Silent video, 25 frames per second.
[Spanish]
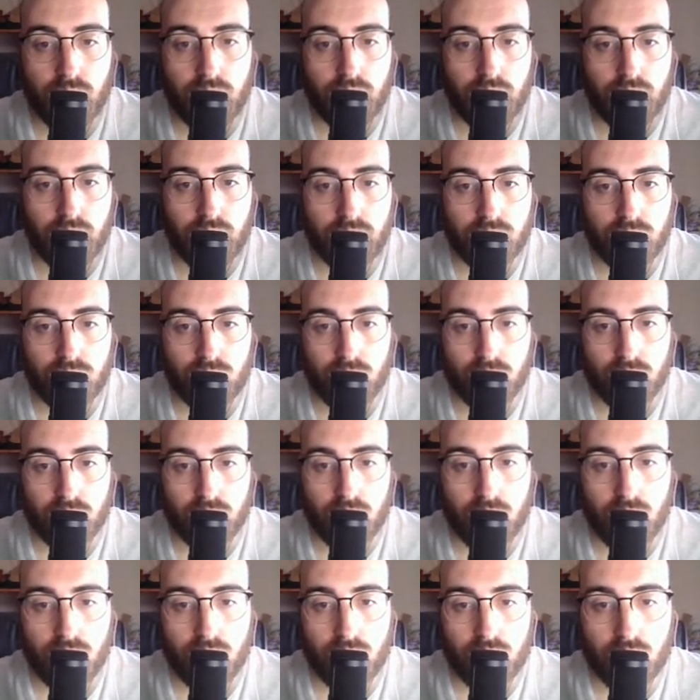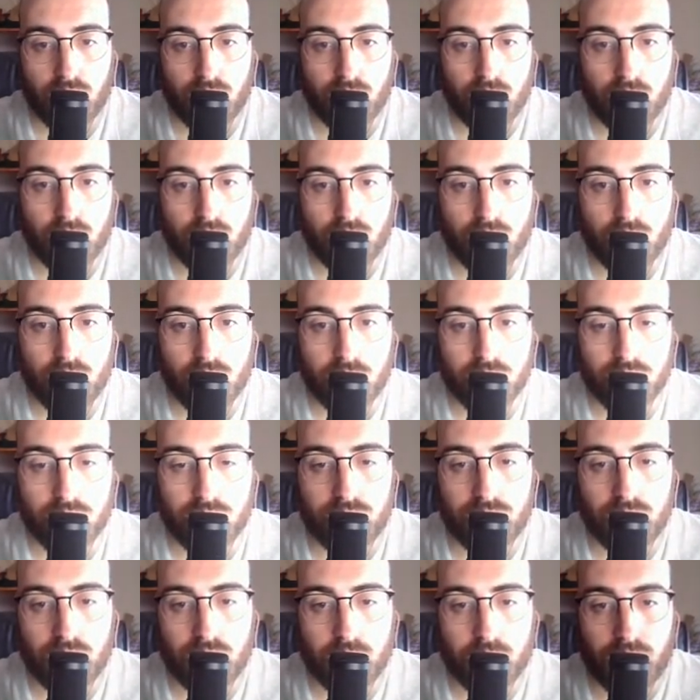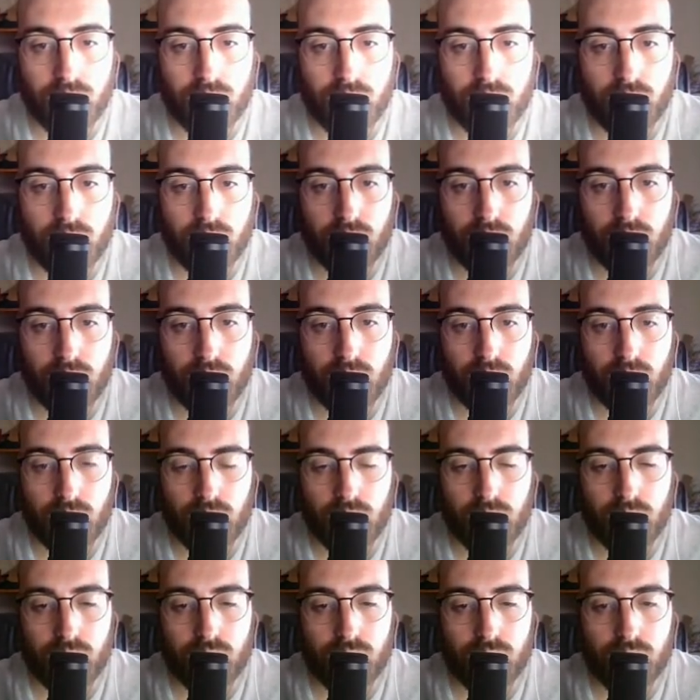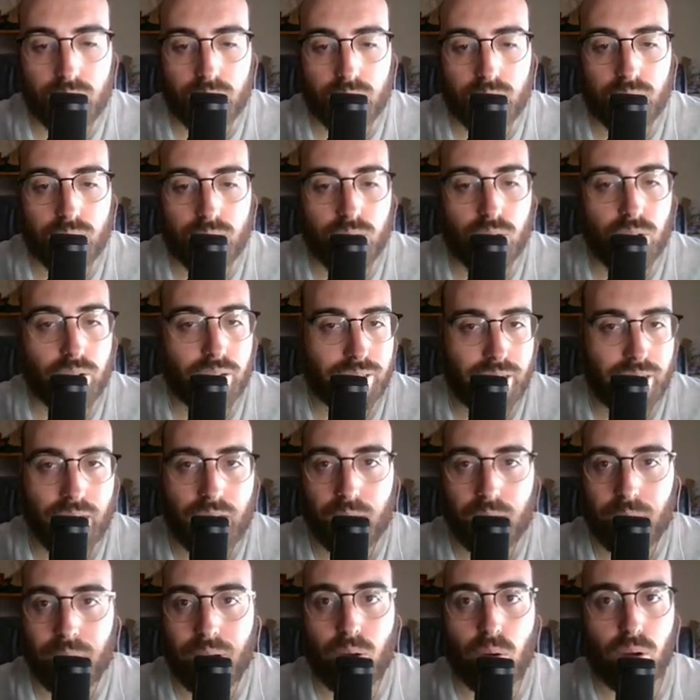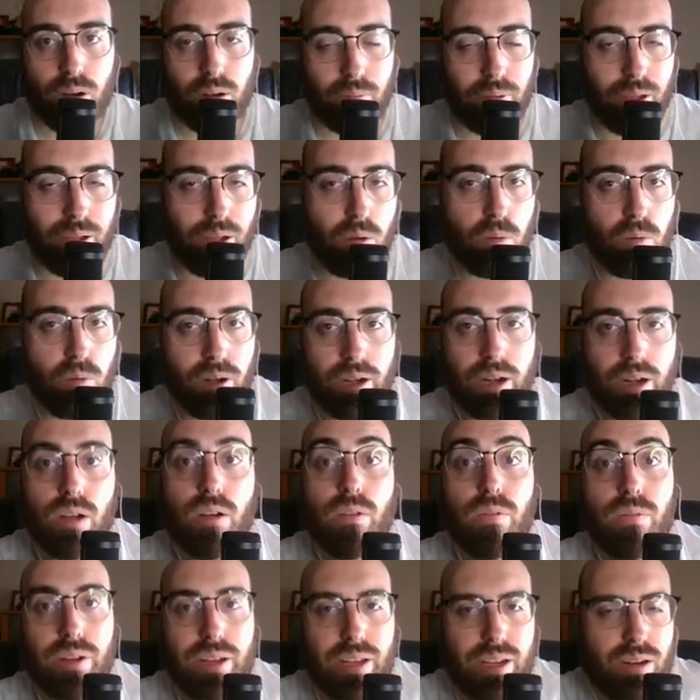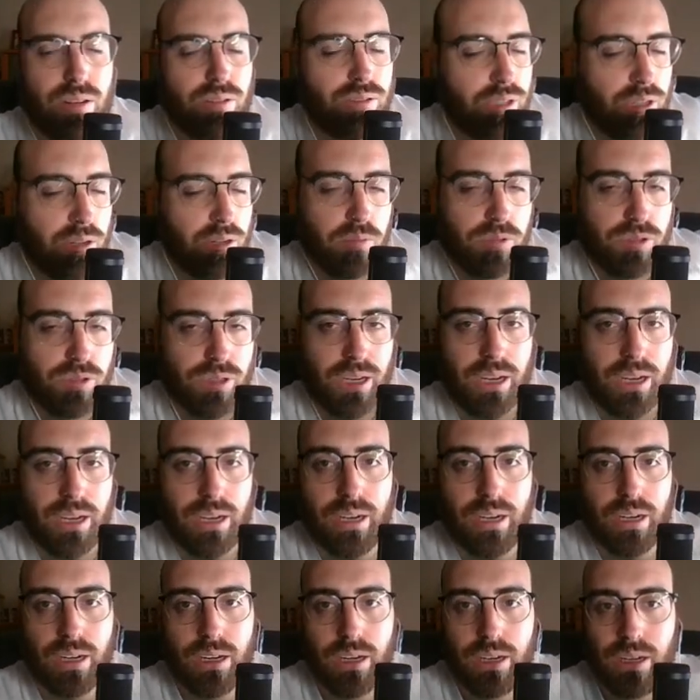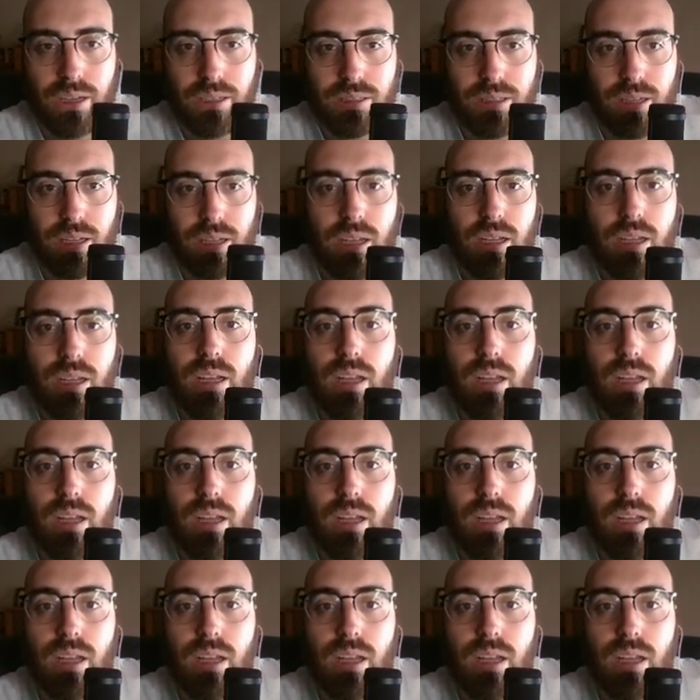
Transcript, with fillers: Esto, que no recuerdo cómo se llama, el... lo que sea, el, el baúl, el cofre, no sé cómo sea, el este.